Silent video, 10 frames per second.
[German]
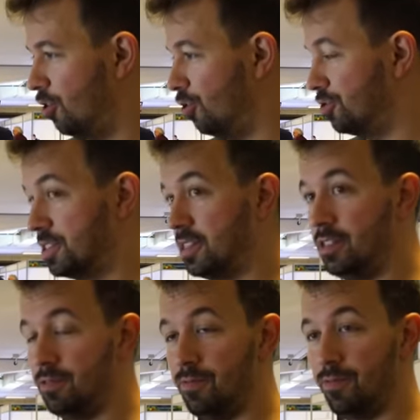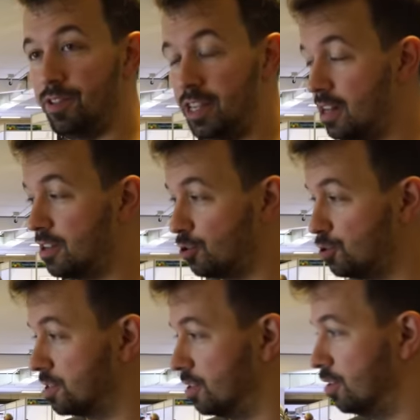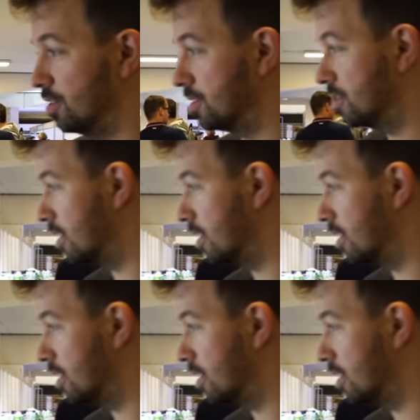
Und es sehen viel größer aus.